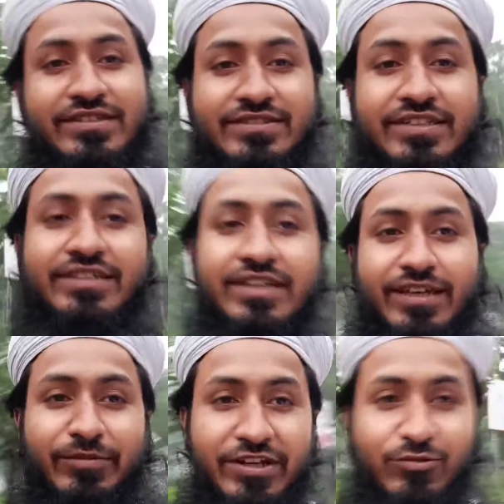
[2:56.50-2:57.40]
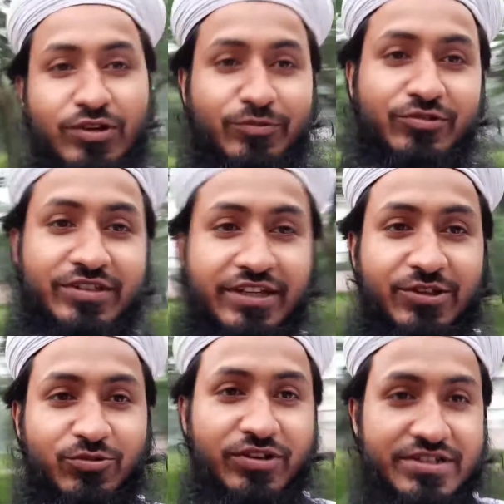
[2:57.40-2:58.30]
যেদিকে ক্যামেরা ঘুরাবো ওদিকে
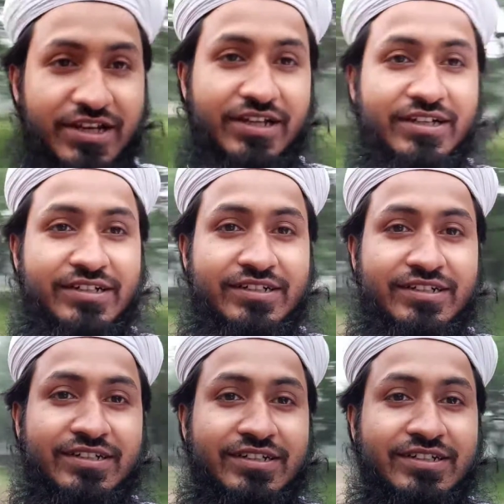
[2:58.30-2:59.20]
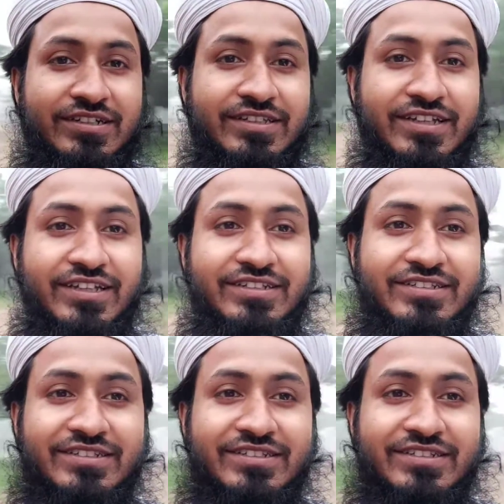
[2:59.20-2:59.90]
কুয়াশা দেখেন